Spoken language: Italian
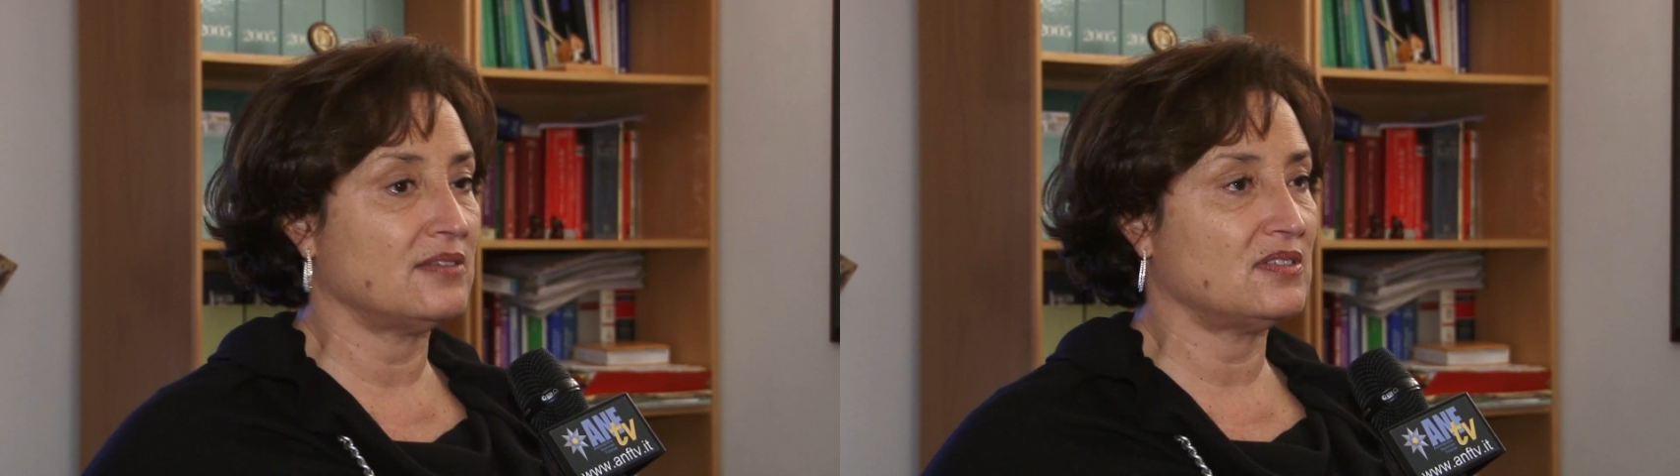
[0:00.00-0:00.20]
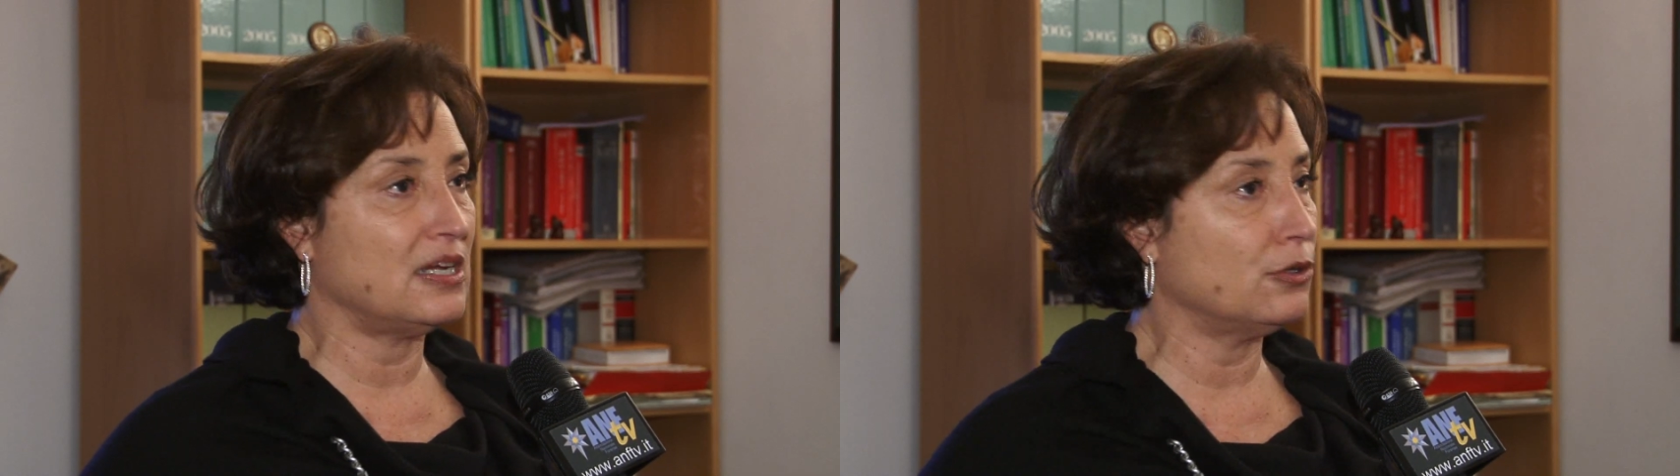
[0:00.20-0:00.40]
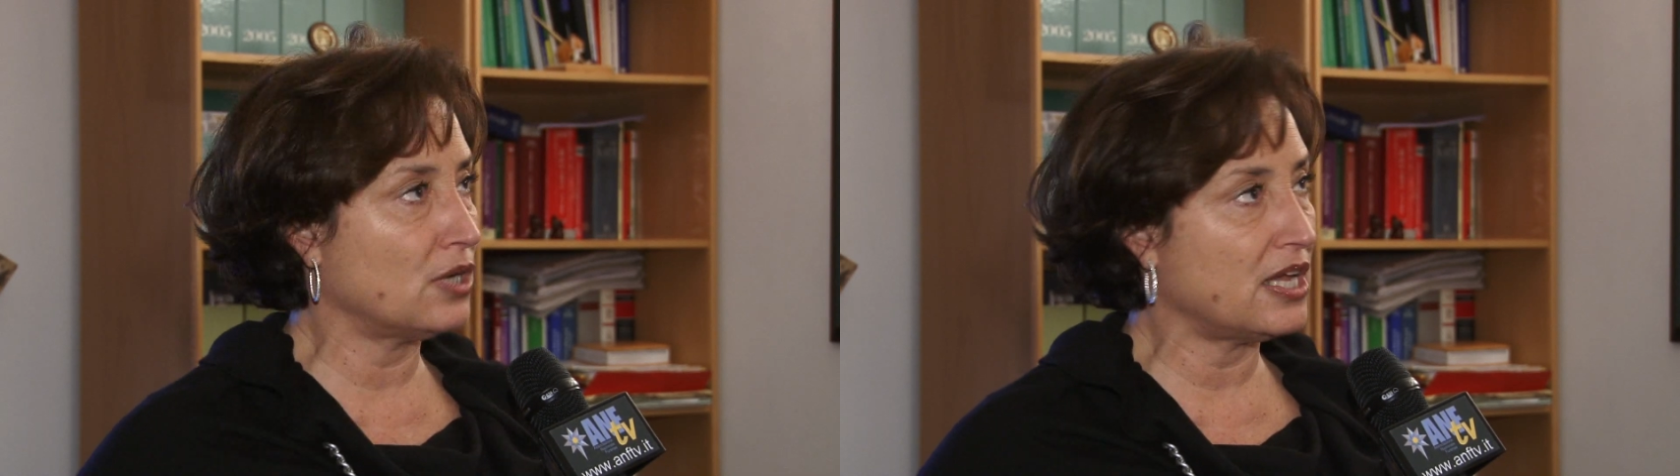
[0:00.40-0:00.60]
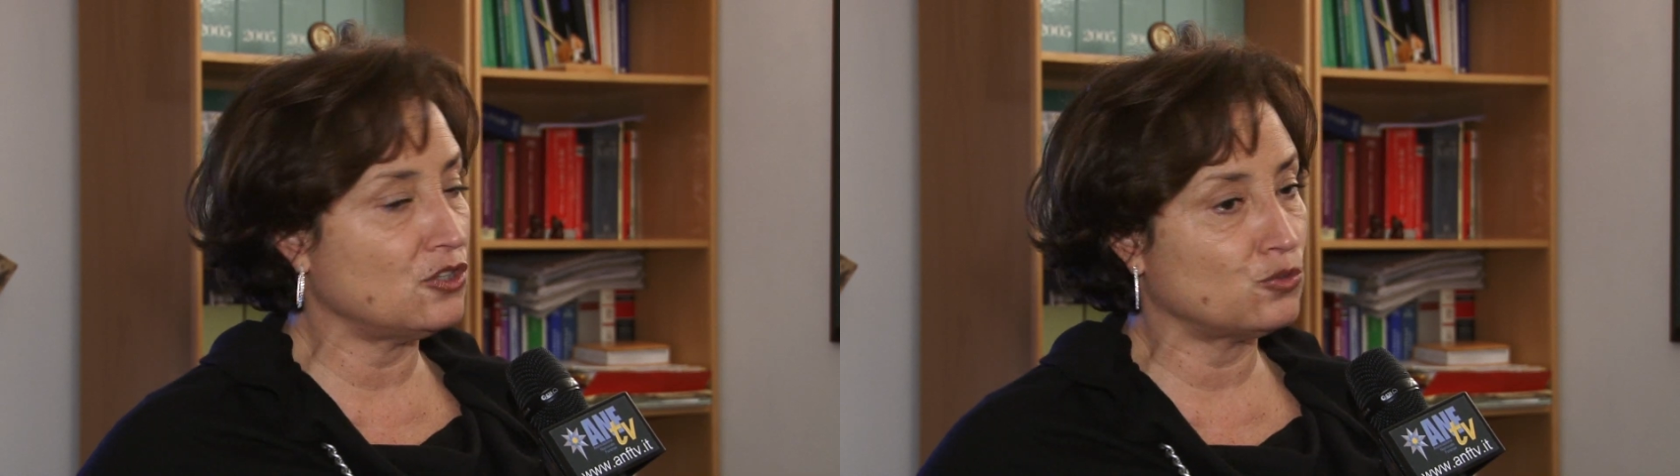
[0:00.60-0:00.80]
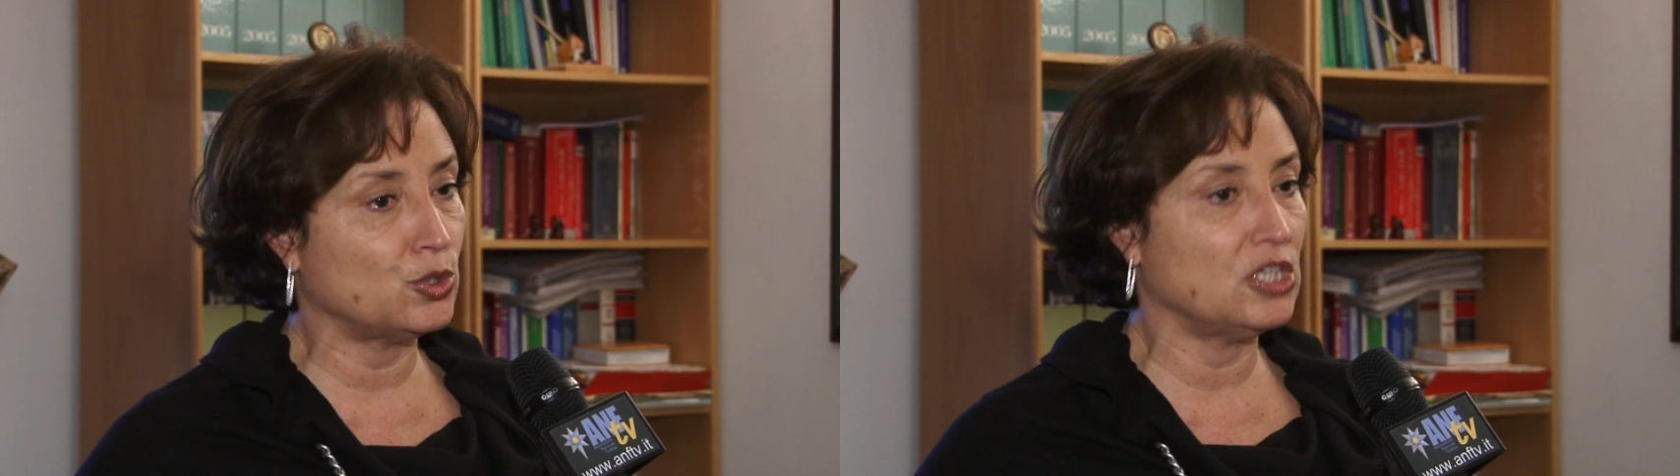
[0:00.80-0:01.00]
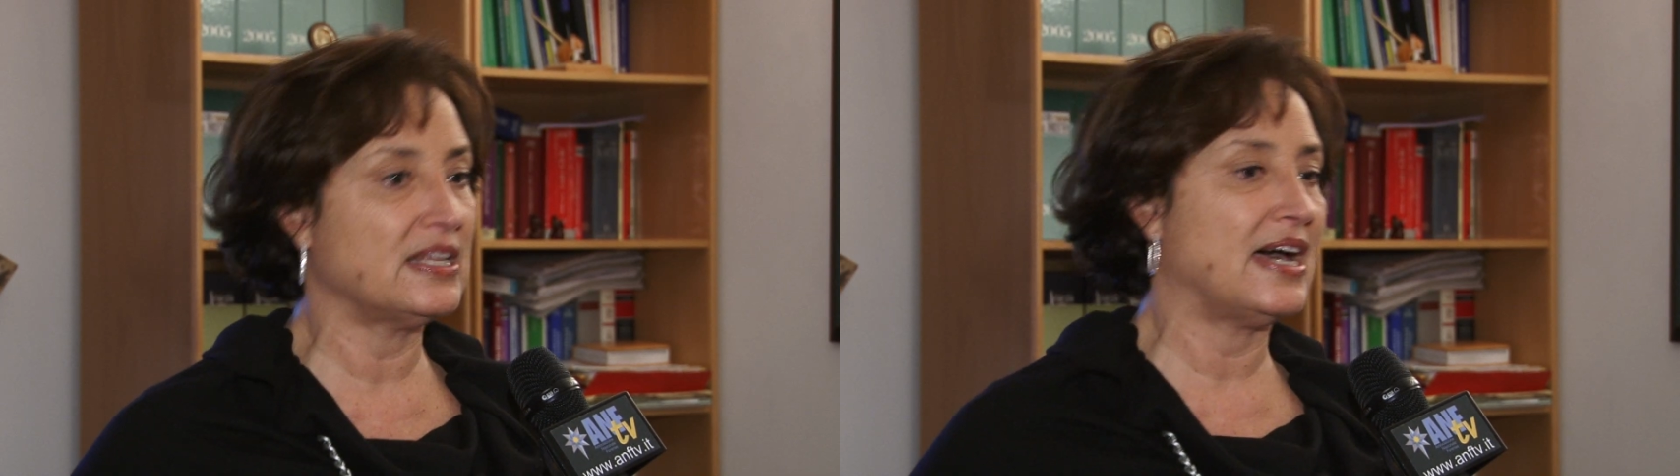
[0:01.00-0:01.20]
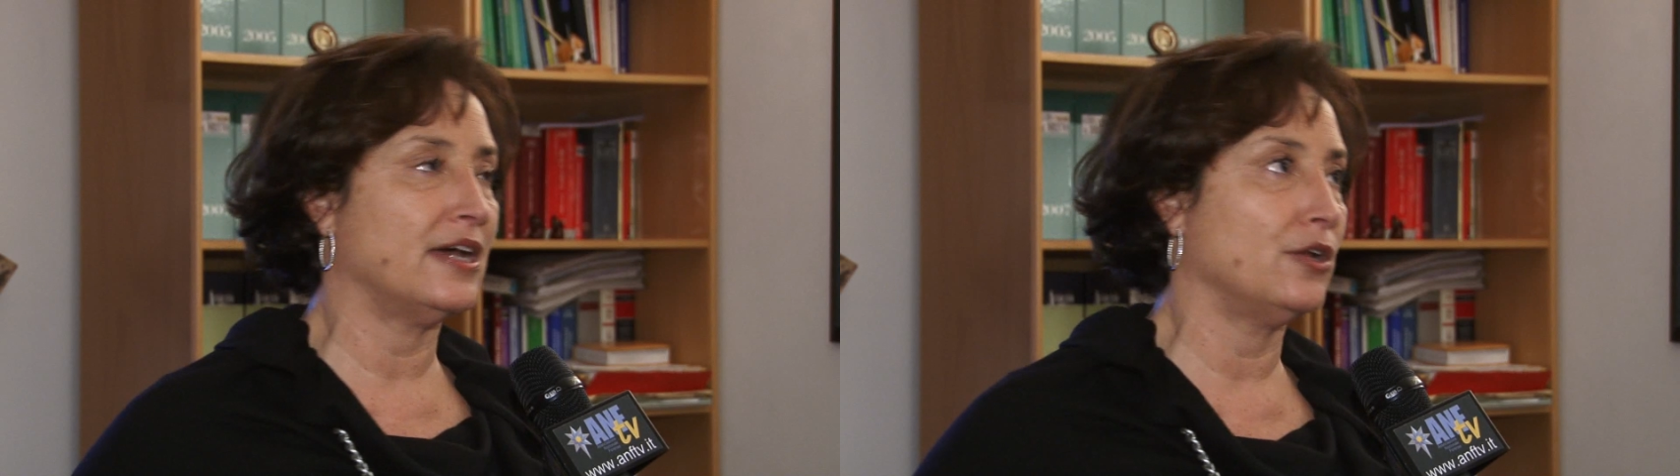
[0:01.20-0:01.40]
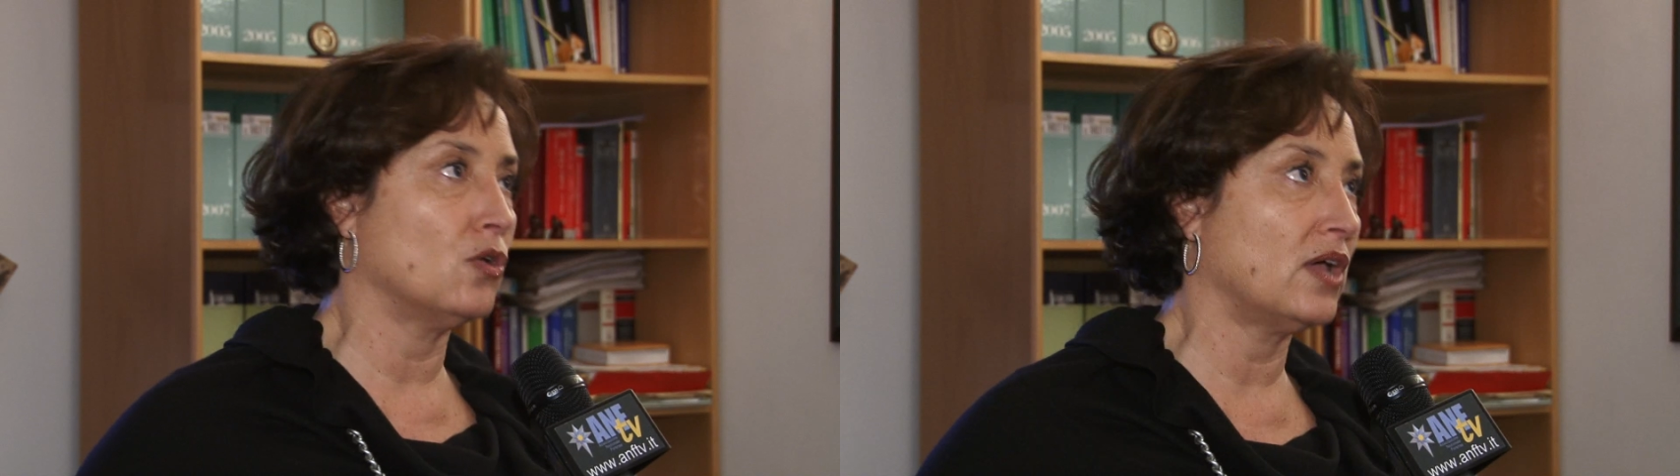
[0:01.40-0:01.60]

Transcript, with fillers: sia l'organismo unitario